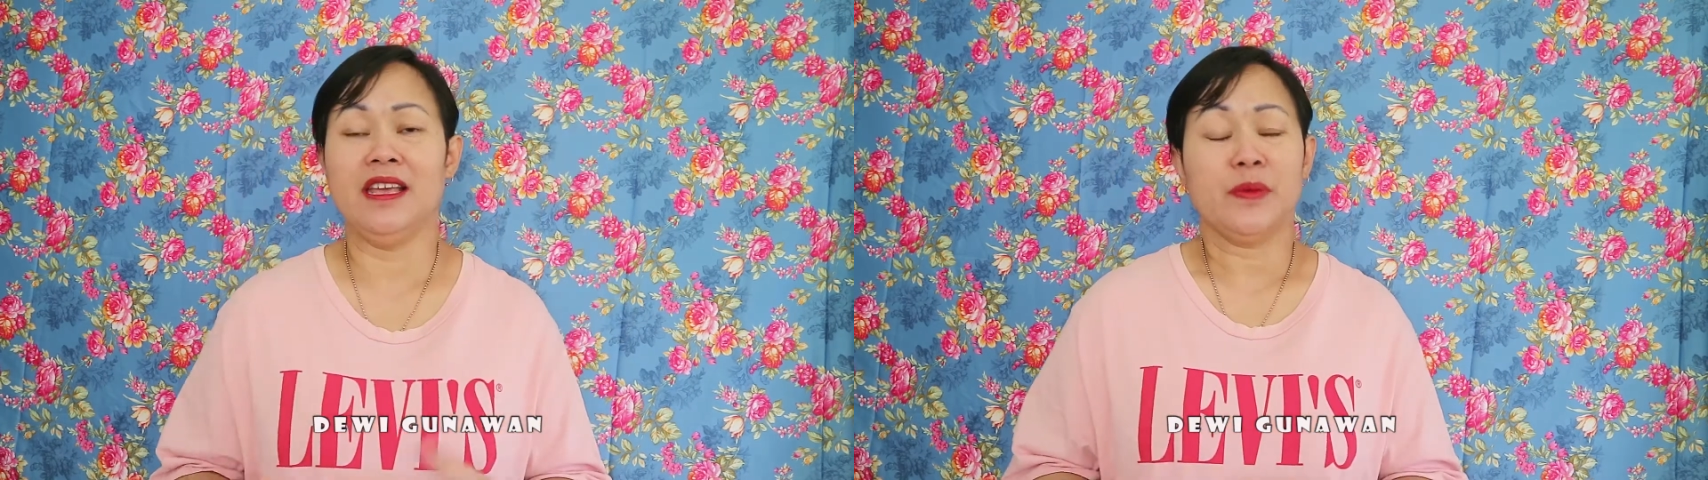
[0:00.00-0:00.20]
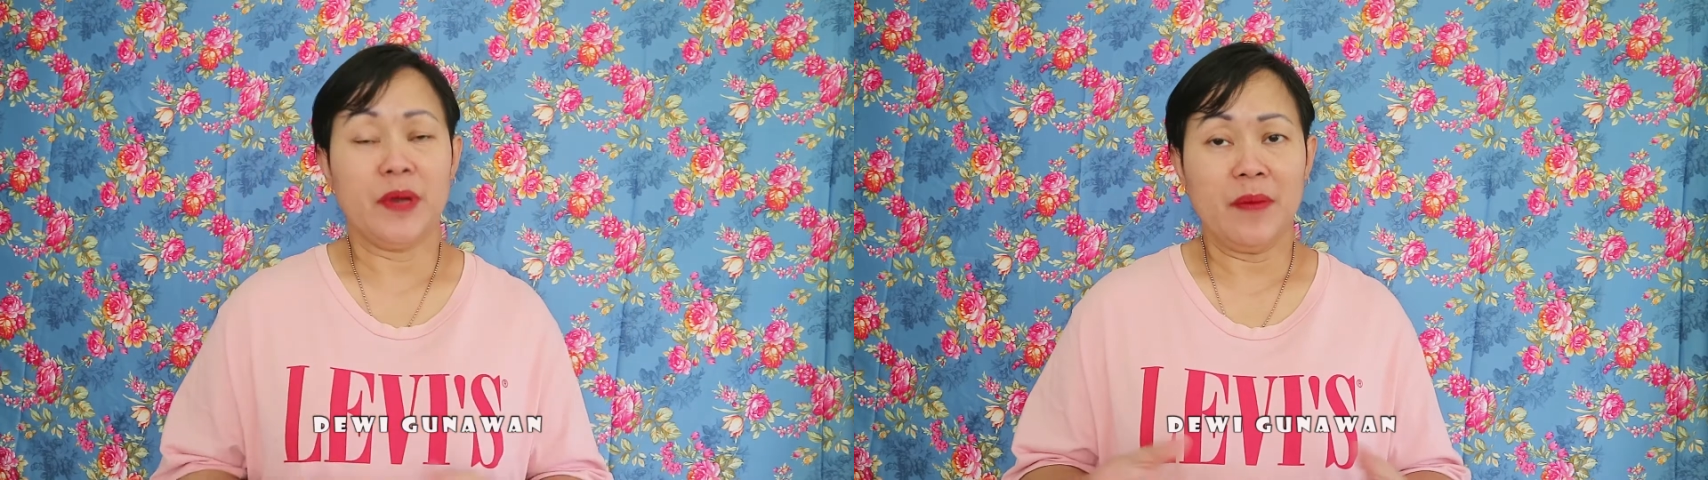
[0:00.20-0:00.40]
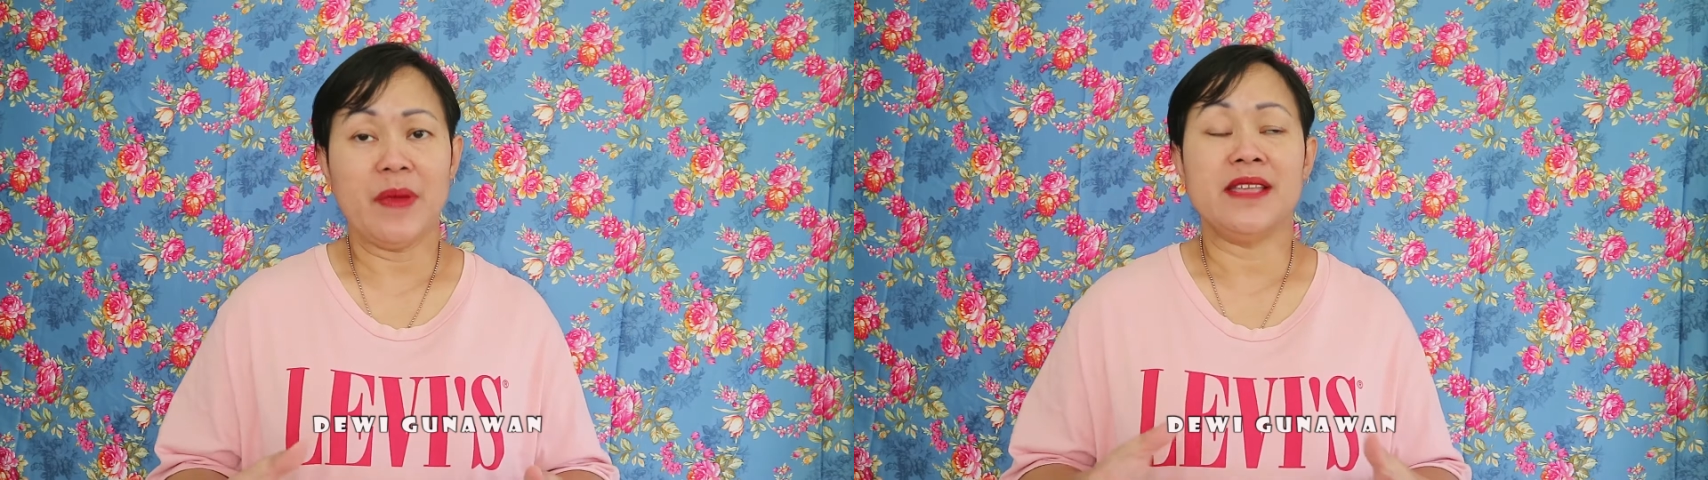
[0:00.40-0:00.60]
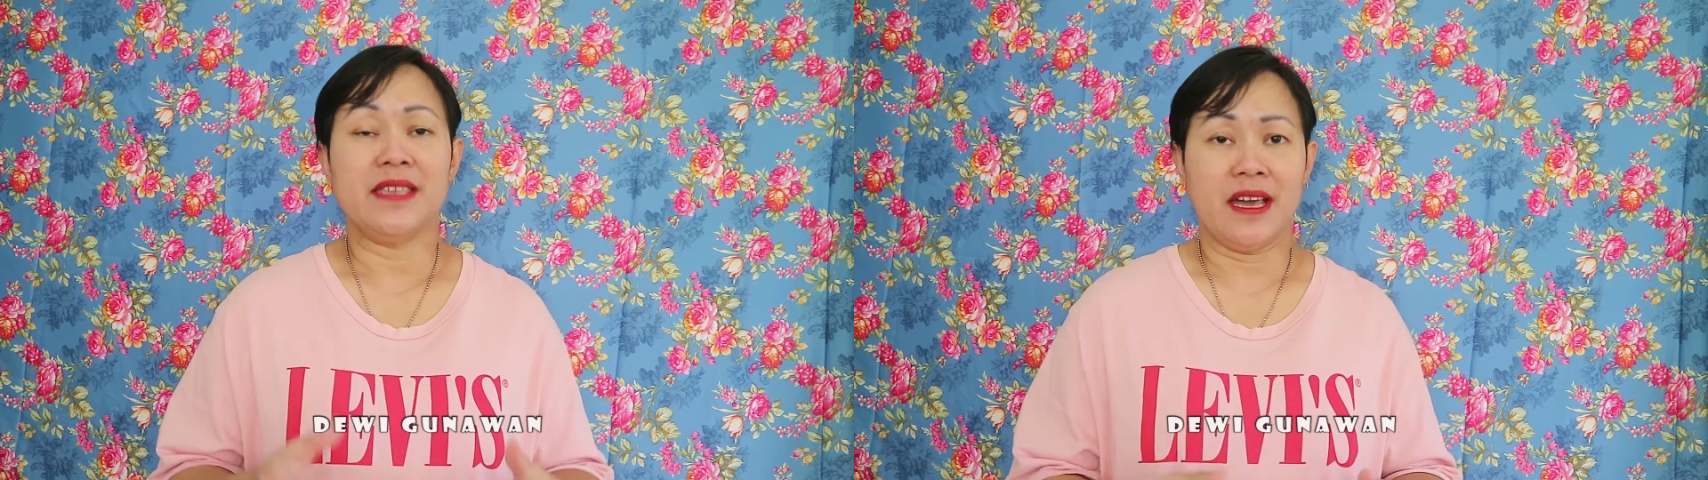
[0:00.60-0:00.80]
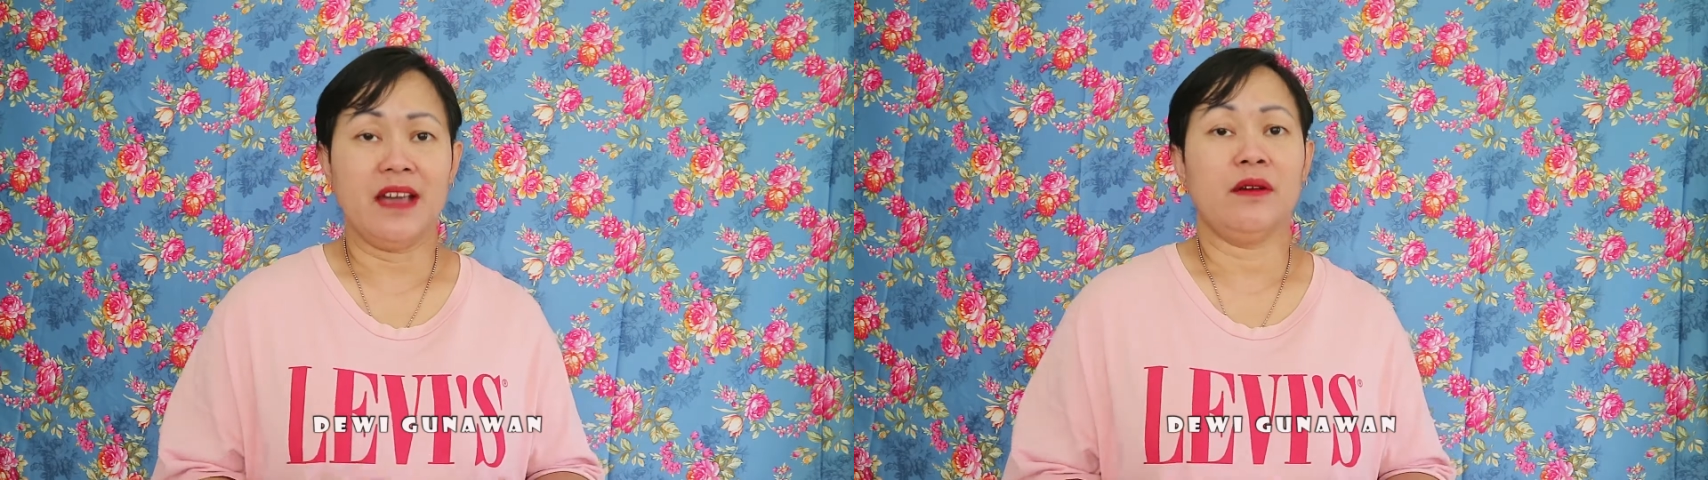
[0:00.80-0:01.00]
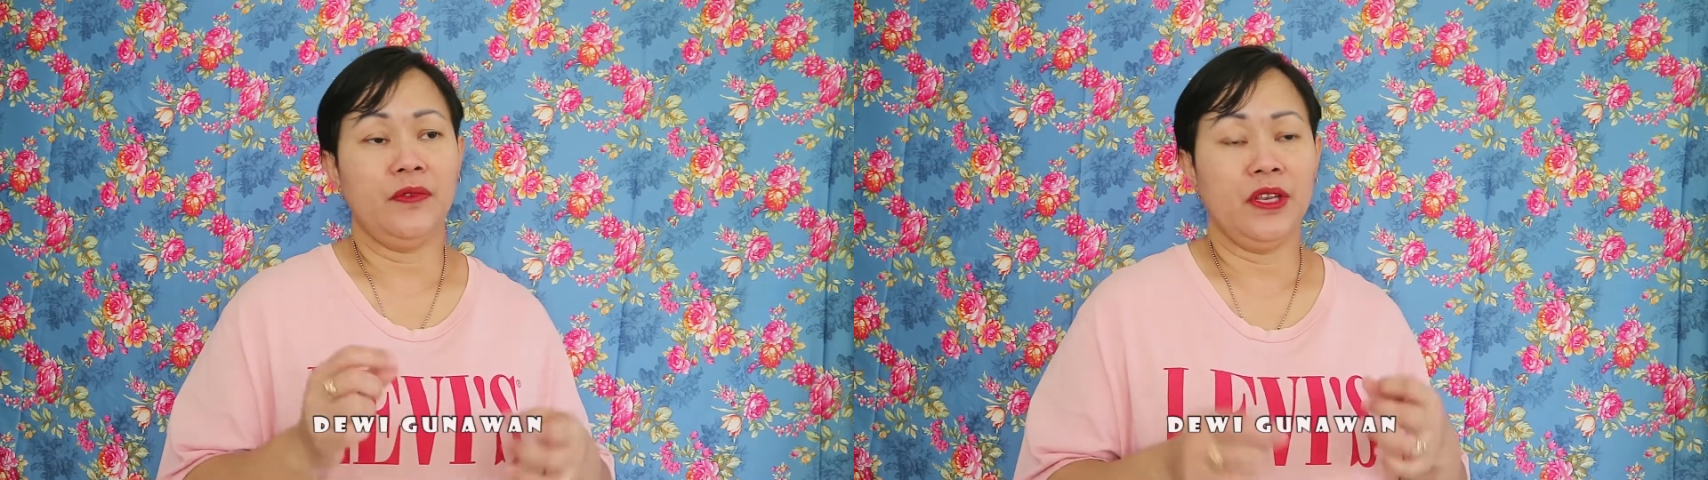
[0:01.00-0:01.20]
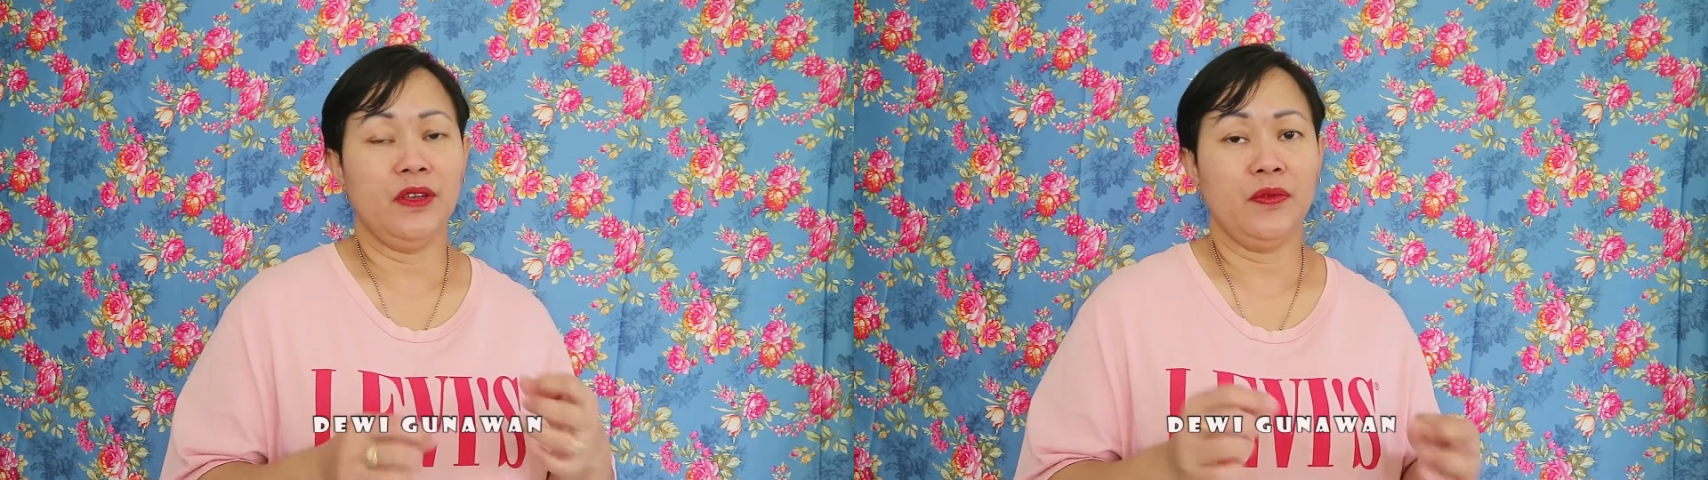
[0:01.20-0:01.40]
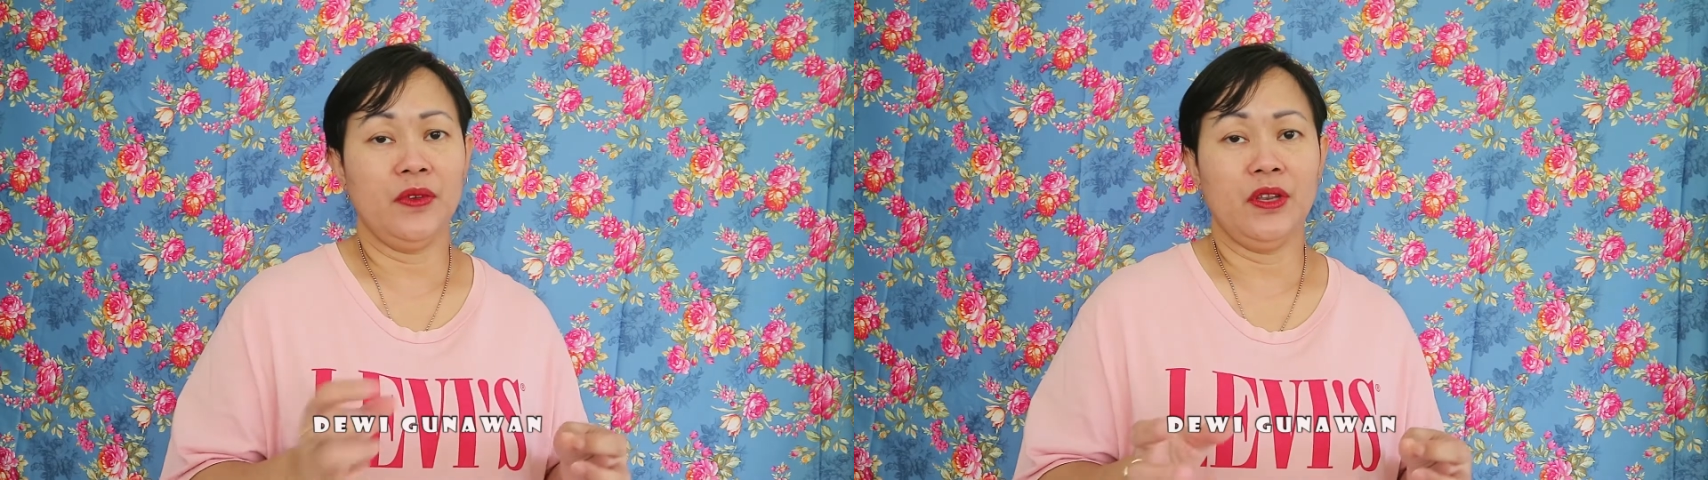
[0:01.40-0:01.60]
sebenarnya banyak
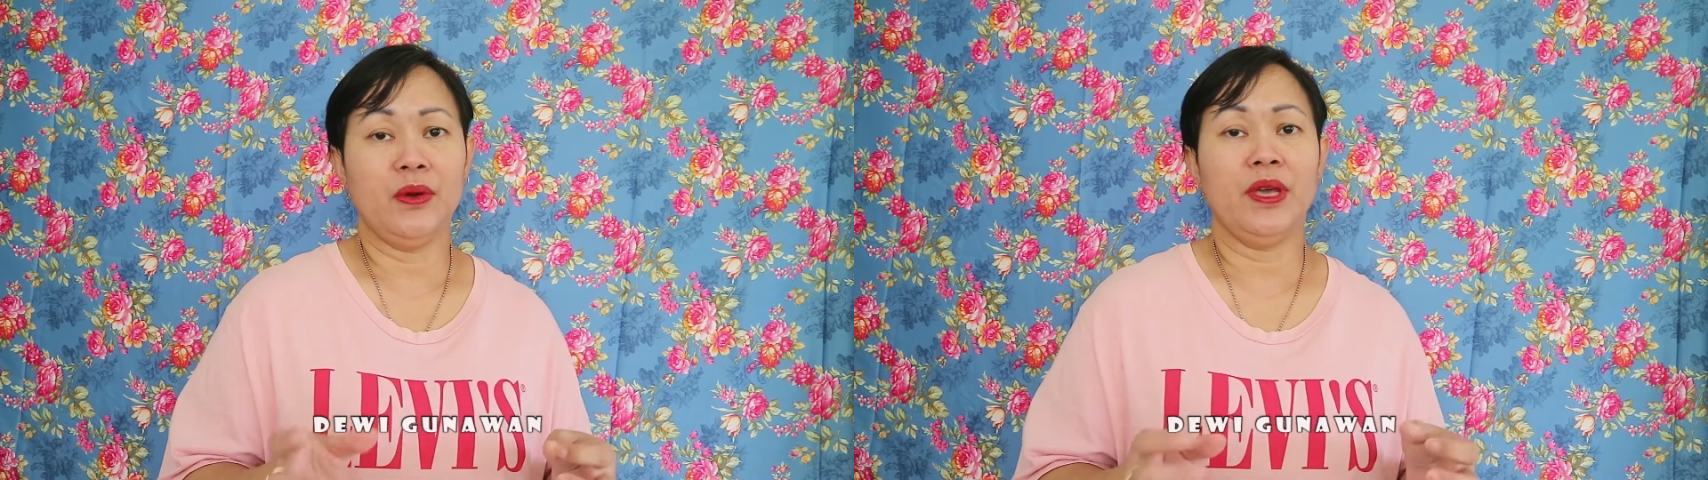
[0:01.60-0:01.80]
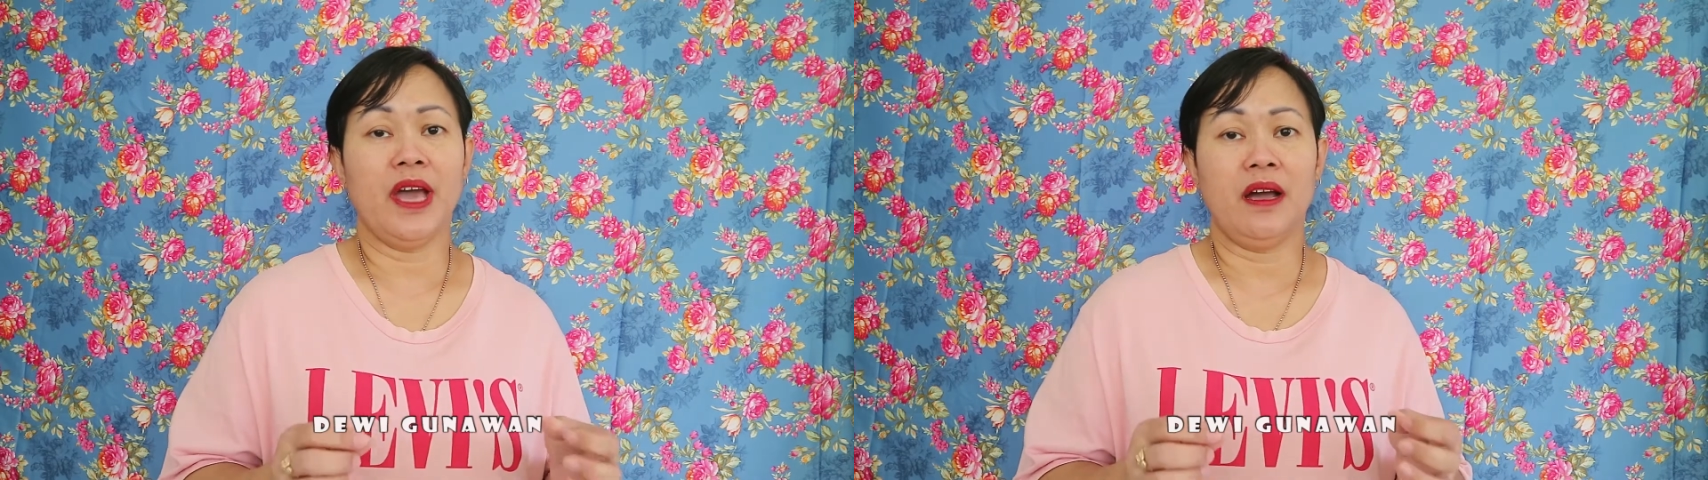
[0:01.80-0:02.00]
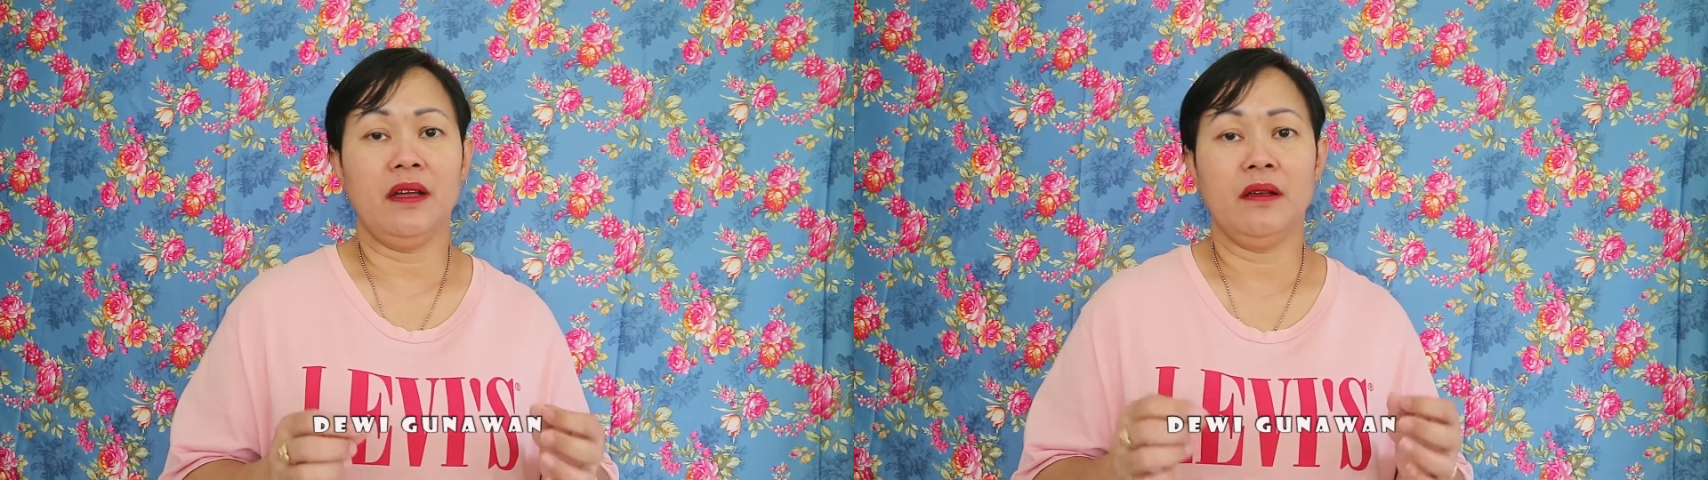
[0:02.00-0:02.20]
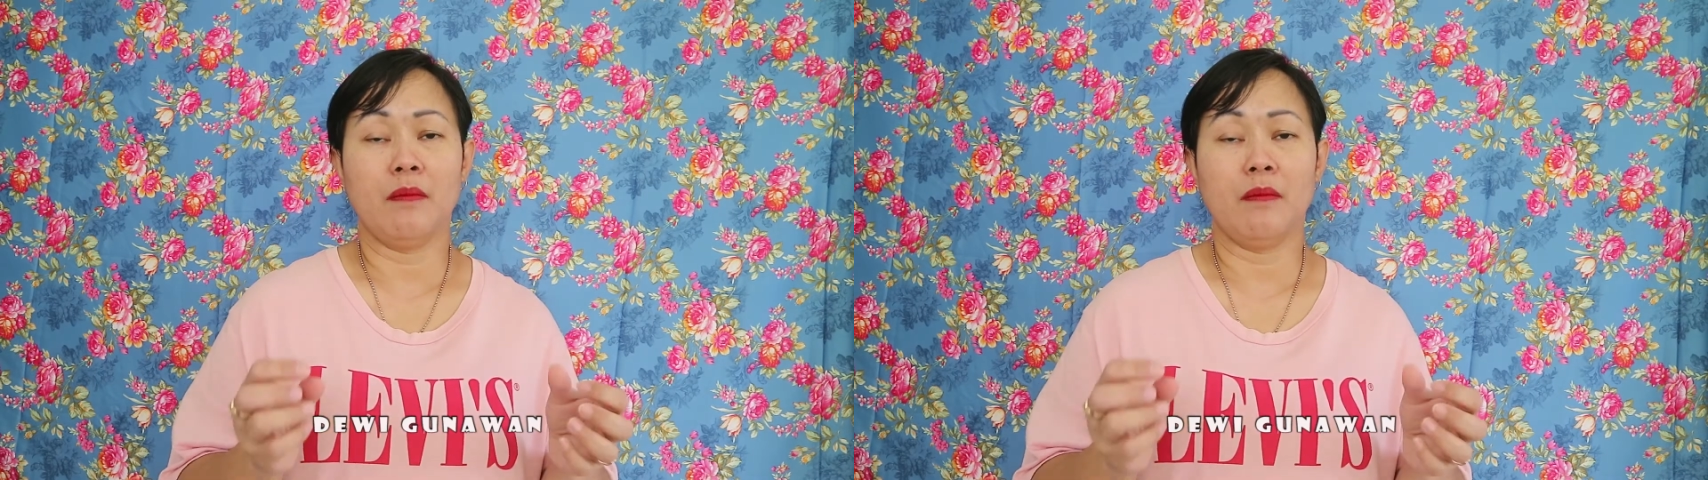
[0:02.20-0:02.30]
video-video yang